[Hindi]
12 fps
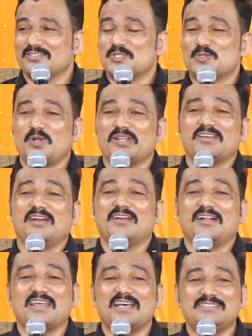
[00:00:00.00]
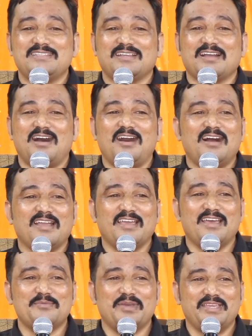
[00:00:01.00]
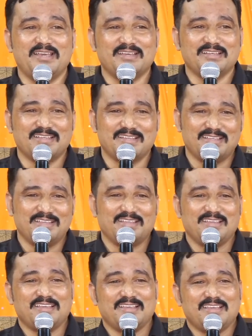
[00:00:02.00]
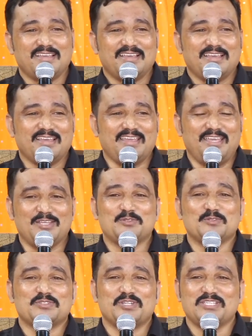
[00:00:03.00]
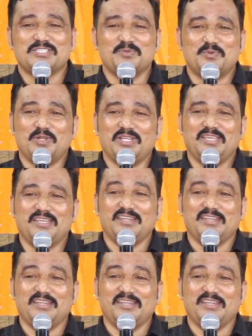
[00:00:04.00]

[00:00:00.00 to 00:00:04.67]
स्वर्ग का राज्य कहाँ आ गया है भैया एक दूसरे से बोलिए